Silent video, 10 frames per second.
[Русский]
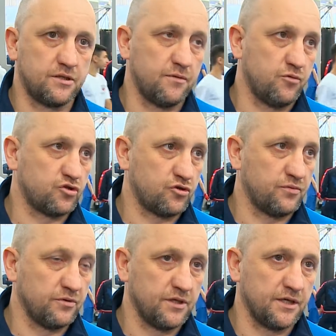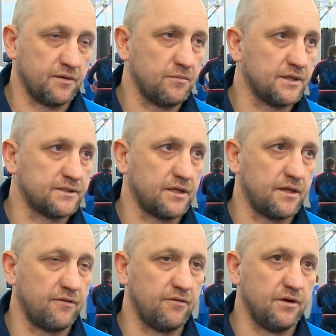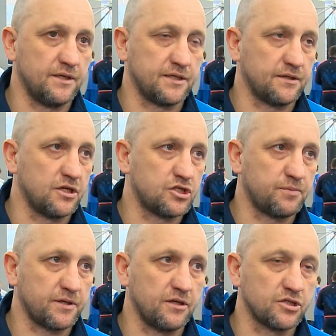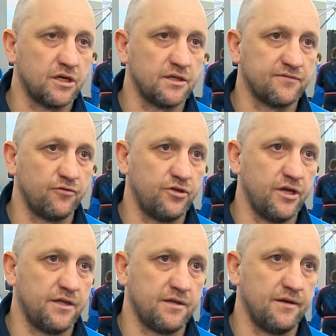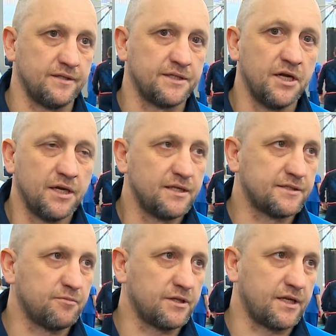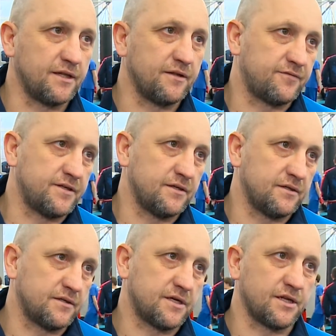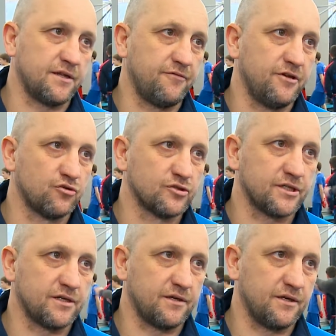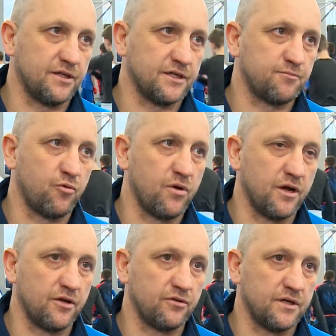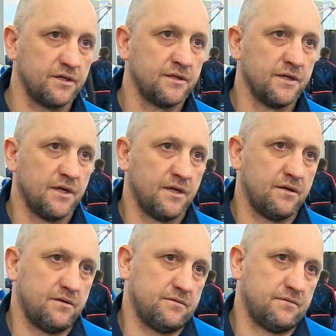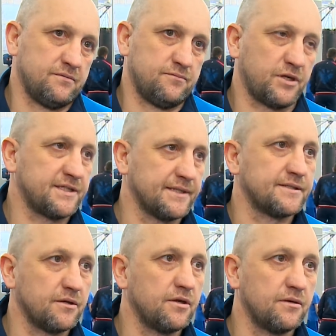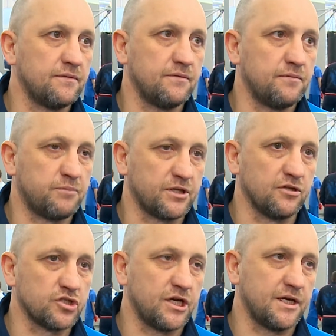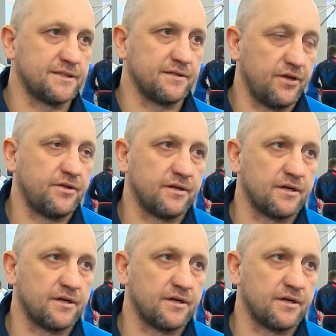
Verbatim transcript: Дай бог, чтобы на этом не останавливались, а дальше продолжали свою деятельность. Несмотря на все коронавирусы, какие нас пугают, да, э, процесс продолжается, дети